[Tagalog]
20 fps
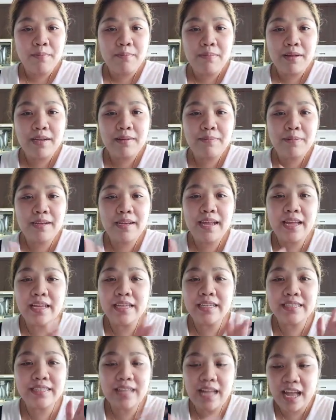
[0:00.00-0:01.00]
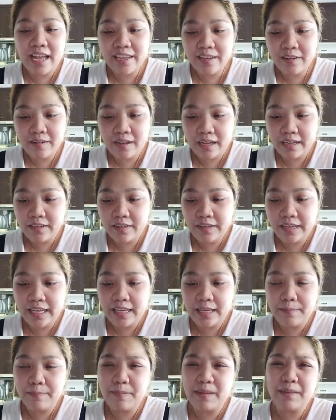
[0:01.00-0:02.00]
Pare-parehas tayong ano
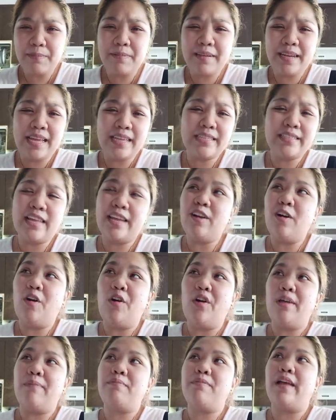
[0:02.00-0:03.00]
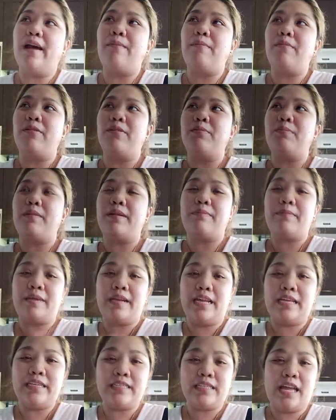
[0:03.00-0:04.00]
eh. Pare-parehas tayong OFW.
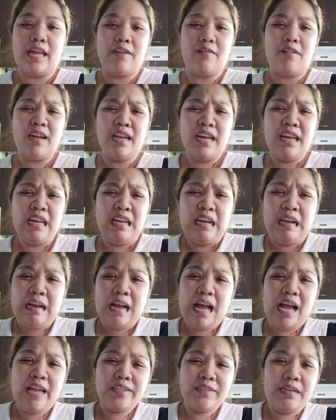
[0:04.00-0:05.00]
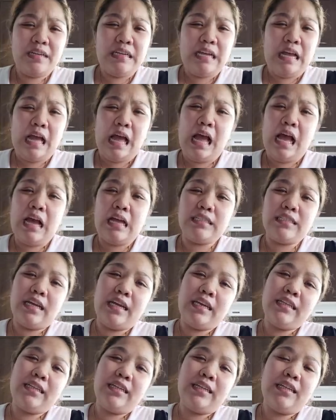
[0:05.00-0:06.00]
Pare-parehas tayong... Kaso lang
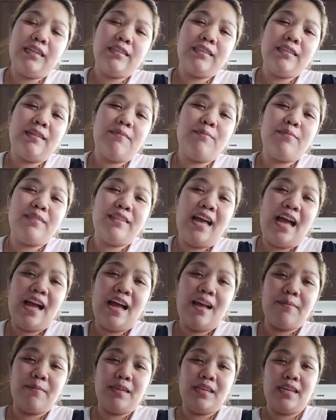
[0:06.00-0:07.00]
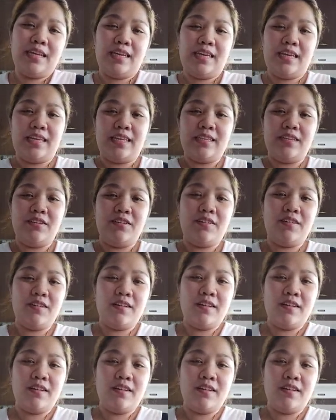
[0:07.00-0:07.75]
nakakasakit ka ng damdamin eh, no?